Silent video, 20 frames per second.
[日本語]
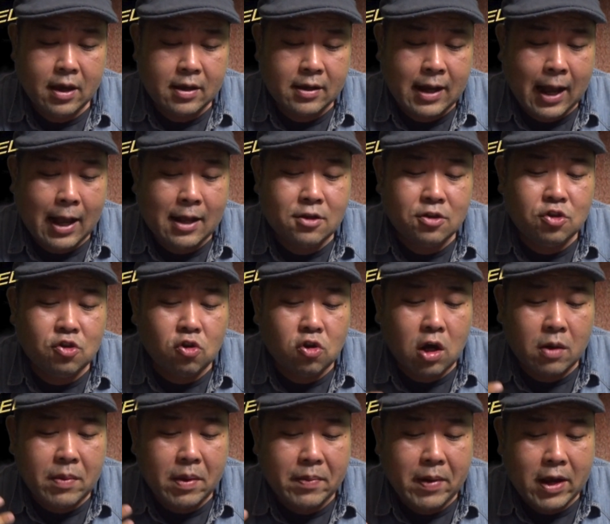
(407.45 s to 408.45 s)
感情
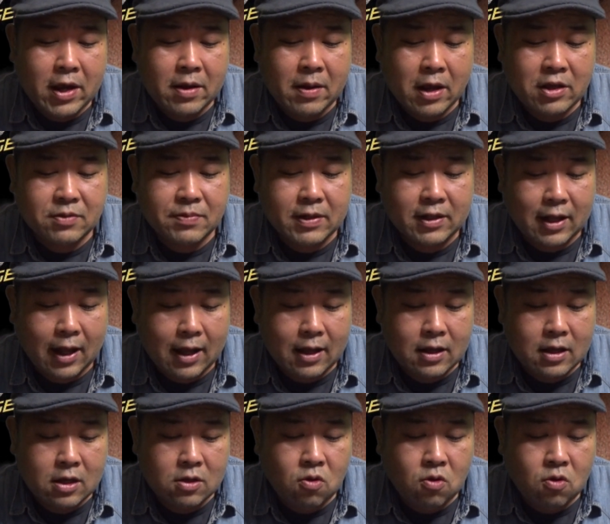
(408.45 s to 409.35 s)
が芽生え始めた